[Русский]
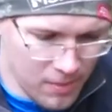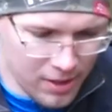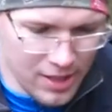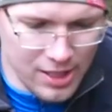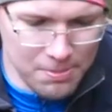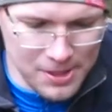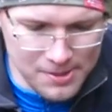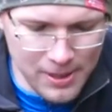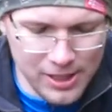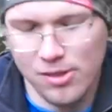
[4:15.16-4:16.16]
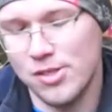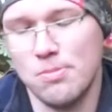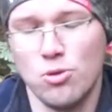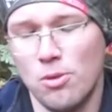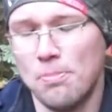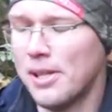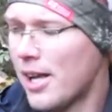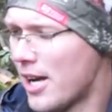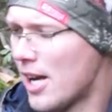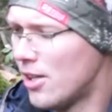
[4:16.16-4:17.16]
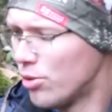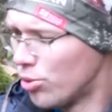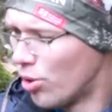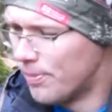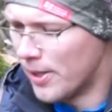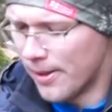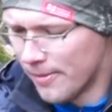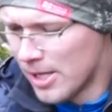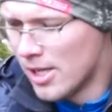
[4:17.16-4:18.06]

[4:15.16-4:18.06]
надо присматриваться, потому что пила реально удобная.